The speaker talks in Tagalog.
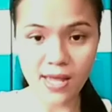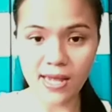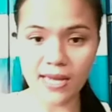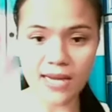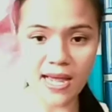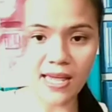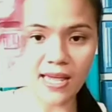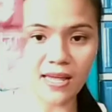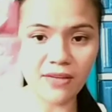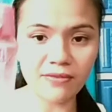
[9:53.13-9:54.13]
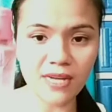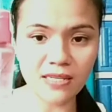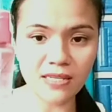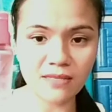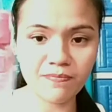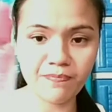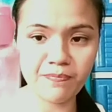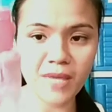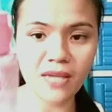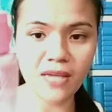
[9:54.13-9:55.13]
And I have um, eh, mm,
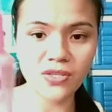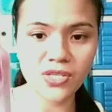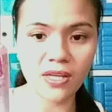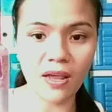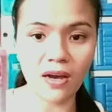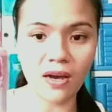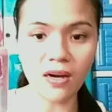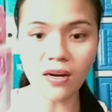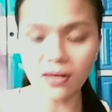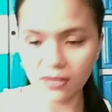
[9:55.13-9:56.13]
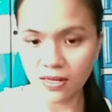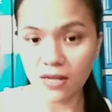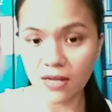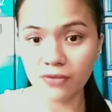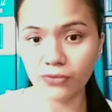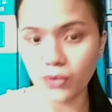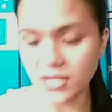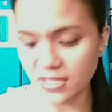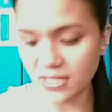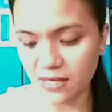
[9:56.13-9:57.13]
PH Care. Of
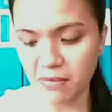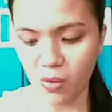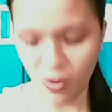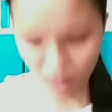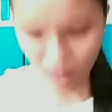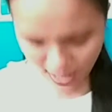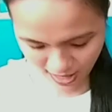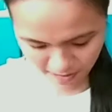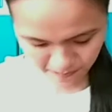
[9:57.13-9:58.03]
course, hindi mawawala.